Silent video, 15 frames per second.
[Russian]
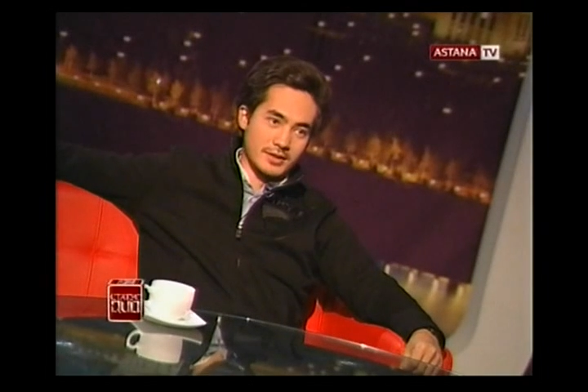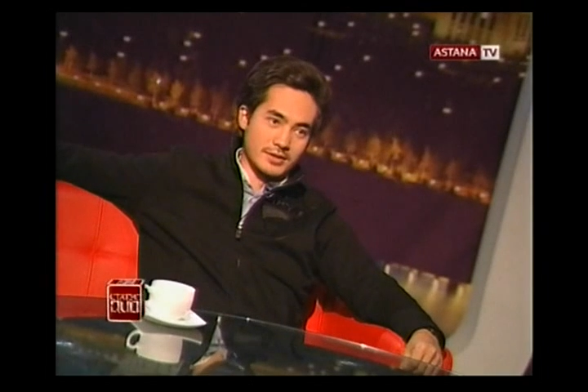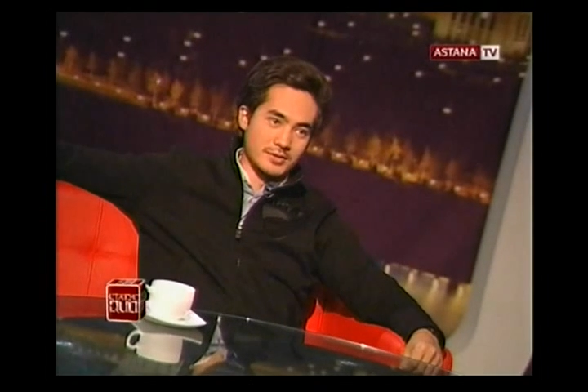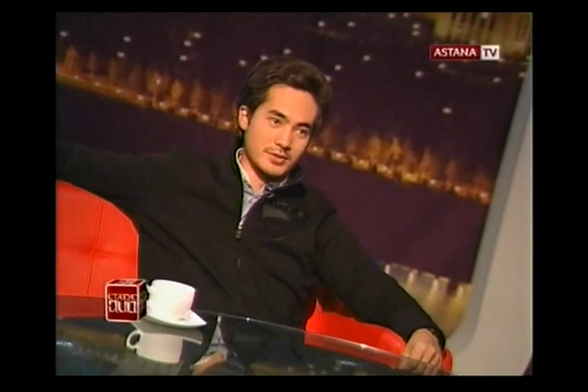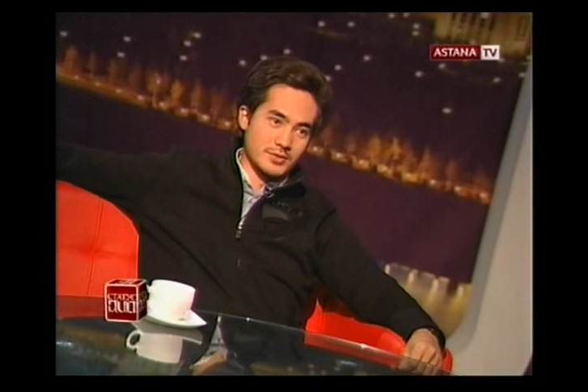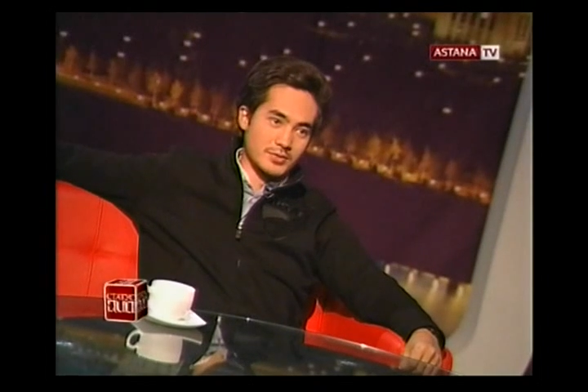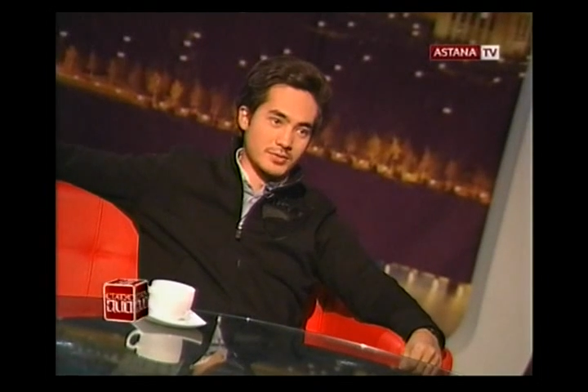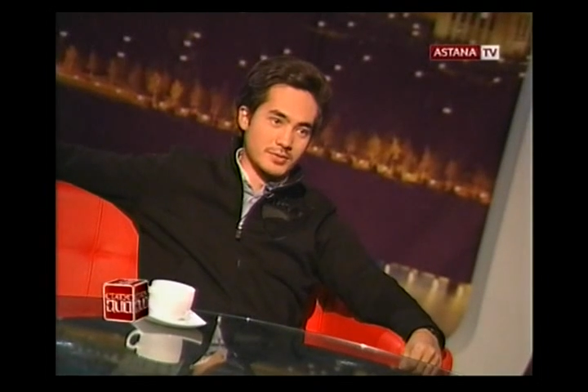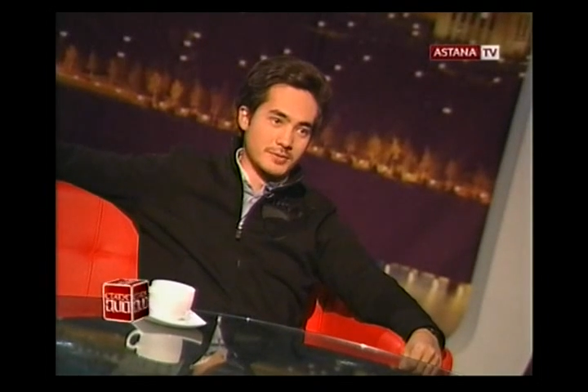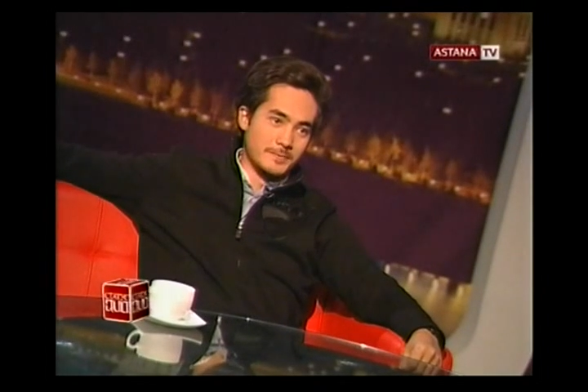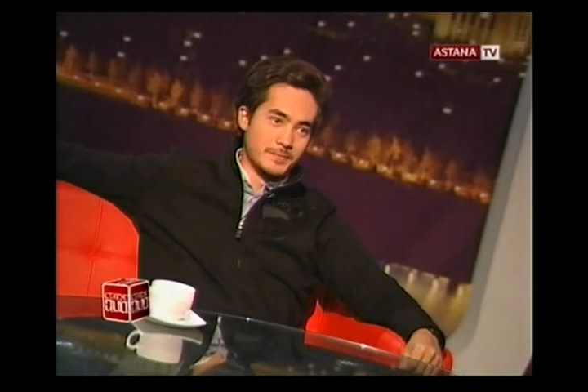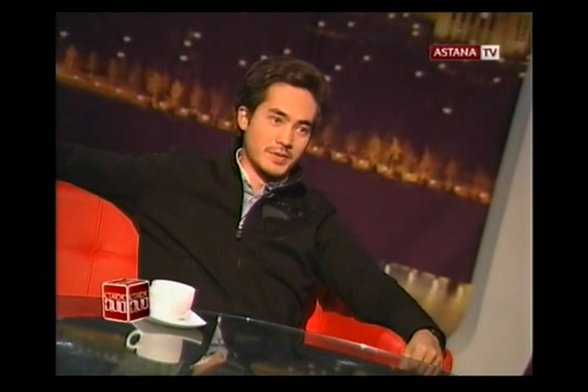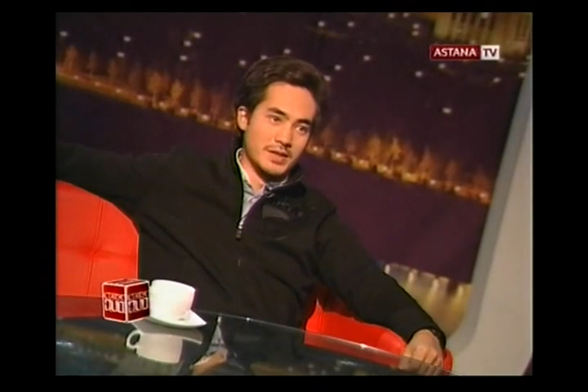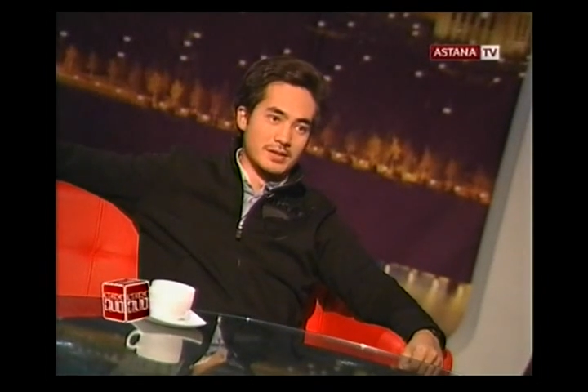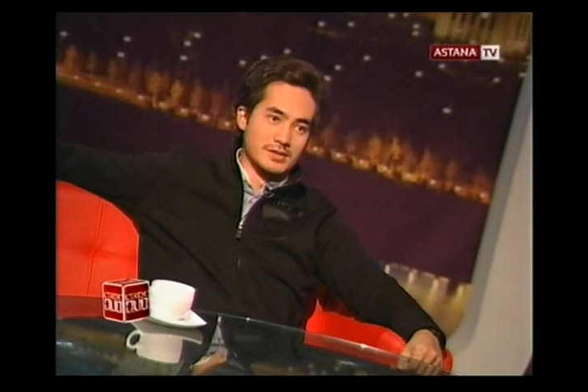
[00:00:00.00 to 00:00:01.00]
так скажу.
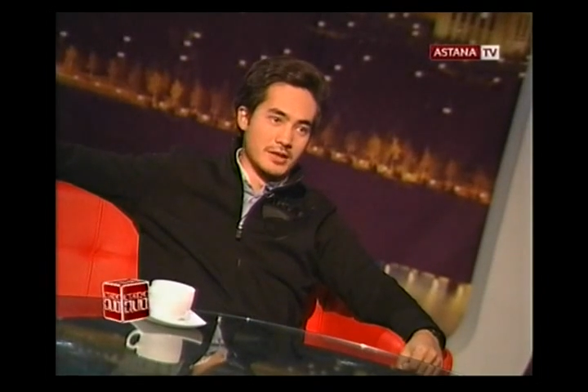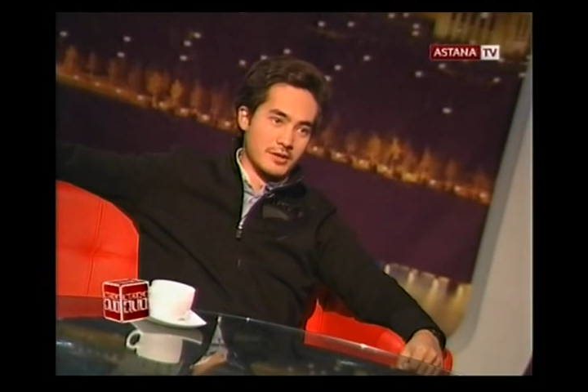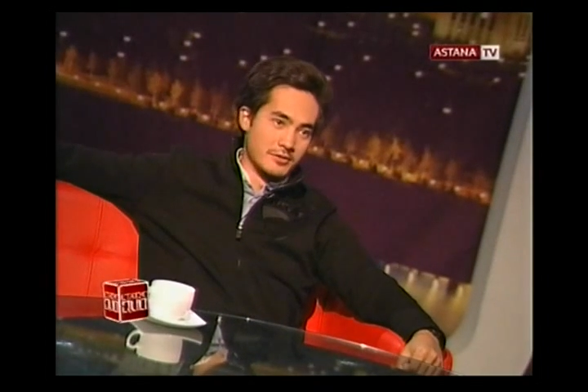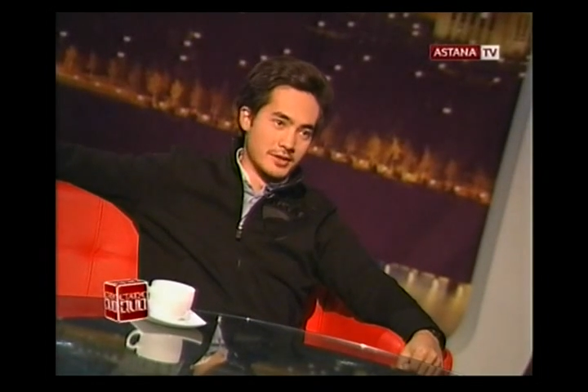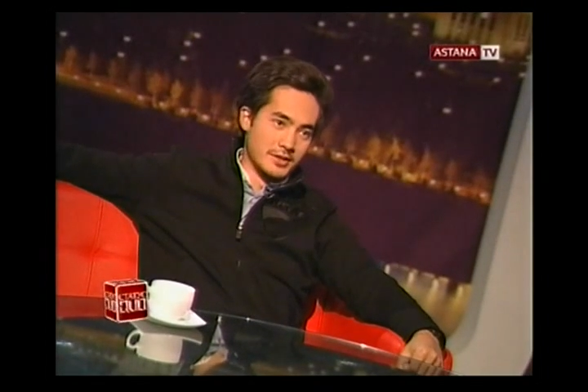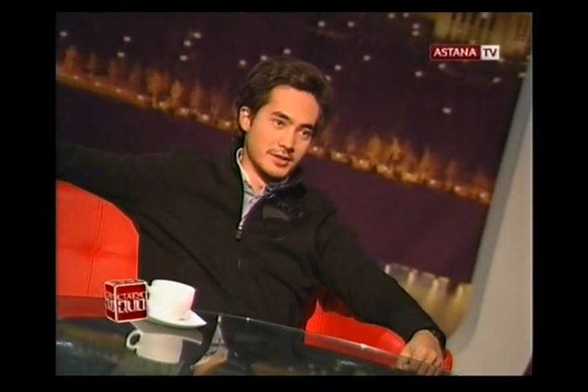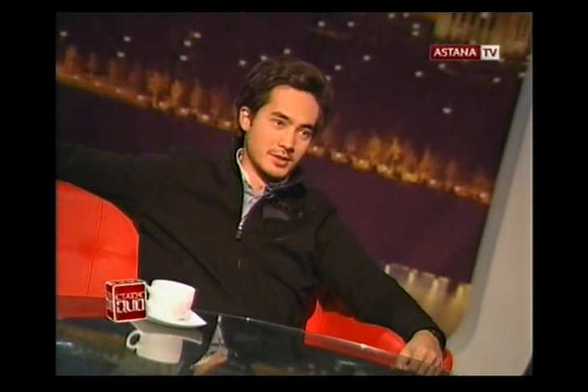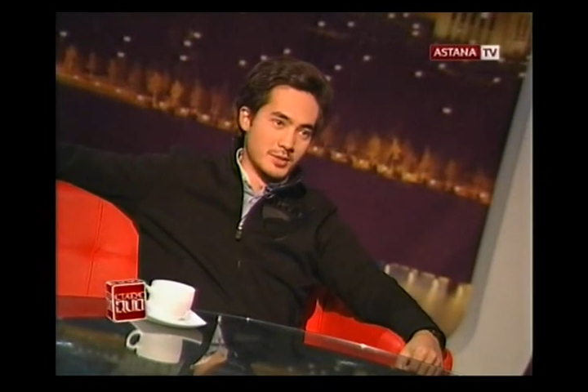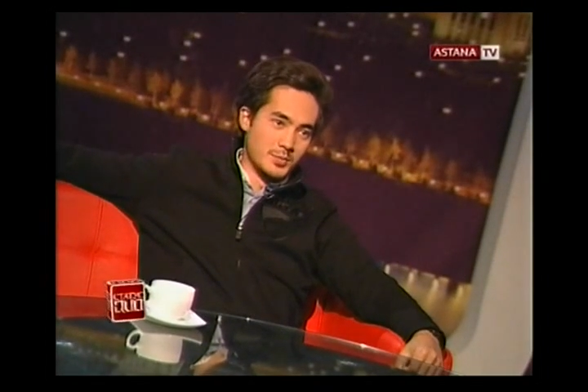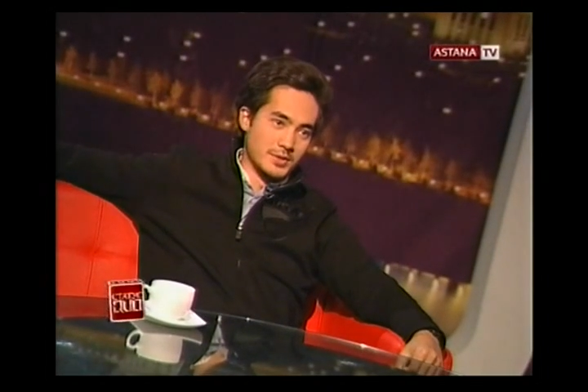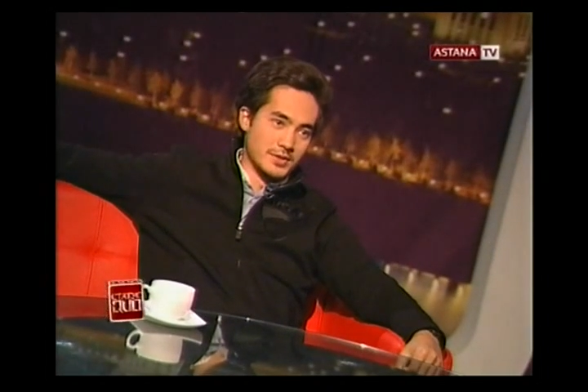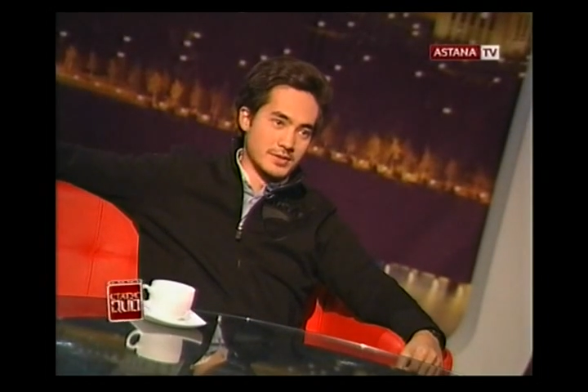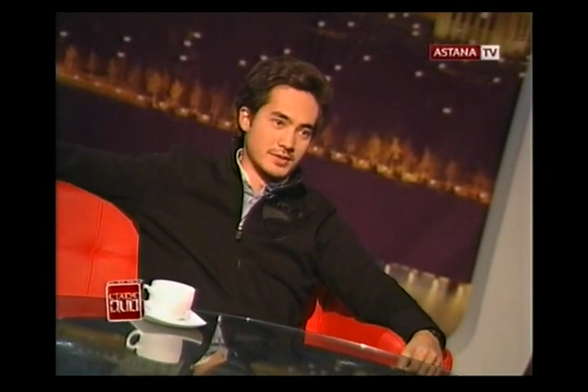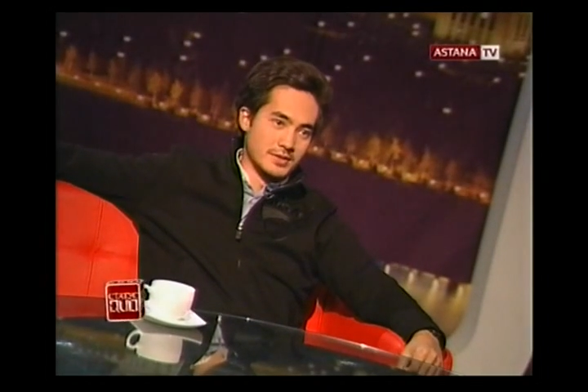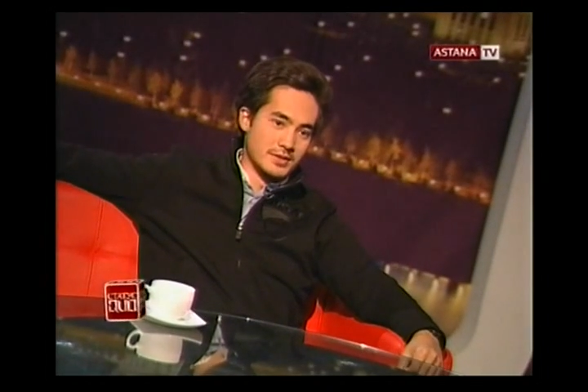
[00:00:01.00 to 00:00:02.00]
Я ставил какие-то
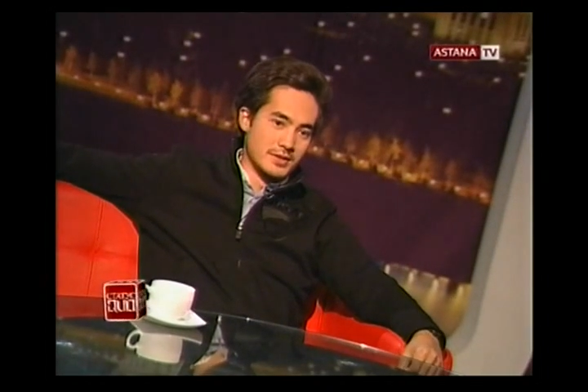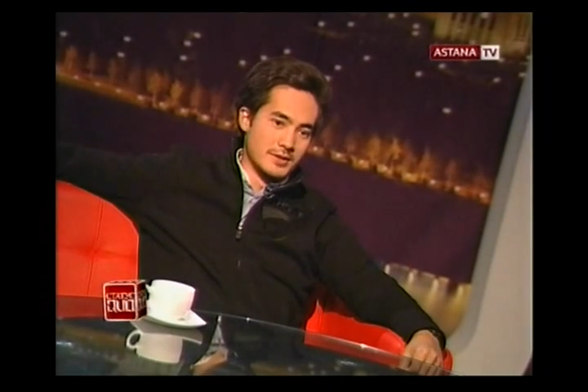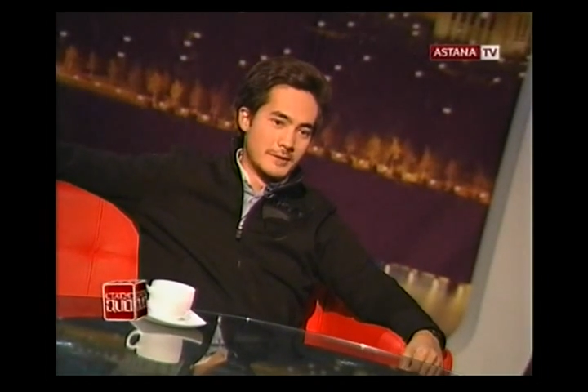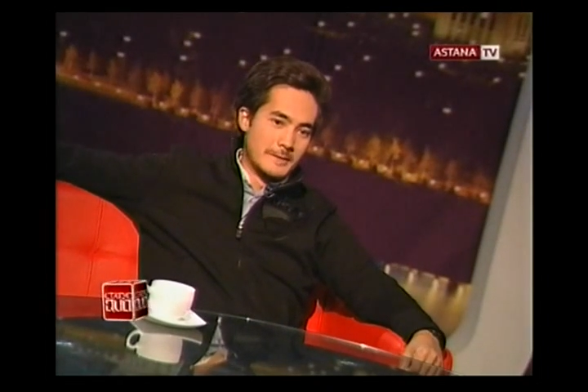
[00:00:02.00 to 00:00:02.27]
пьесы.